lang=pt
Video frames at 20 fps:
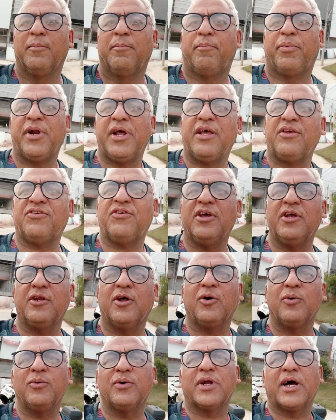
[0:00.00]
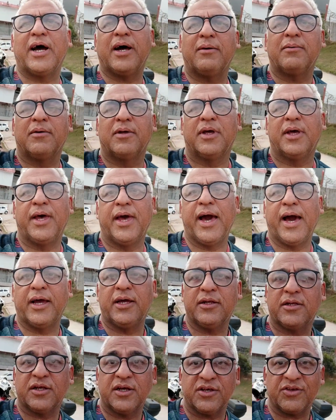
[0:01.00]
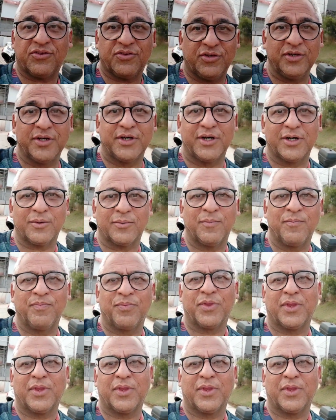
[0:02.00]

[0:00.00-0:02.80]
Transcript: Pressa a inaugurar. É ainda este ano.